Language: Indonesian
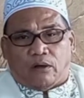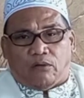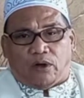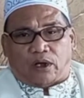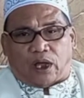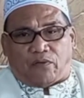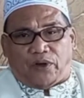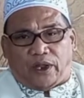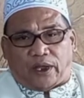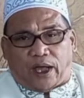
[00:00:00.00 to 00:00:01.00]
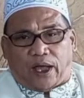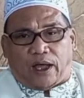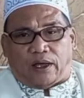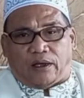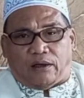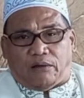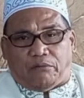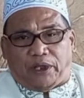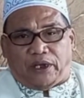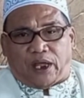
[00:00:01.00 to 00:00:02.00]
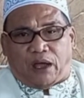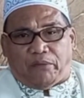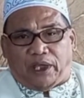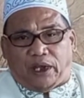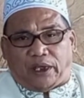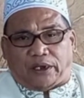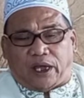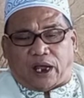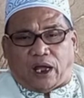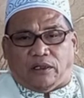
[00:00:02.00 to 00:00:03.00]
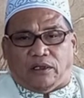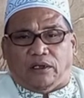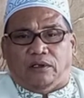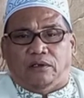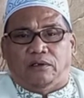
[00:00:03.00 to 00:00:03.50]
Wakaf nika minda milik dari Allah.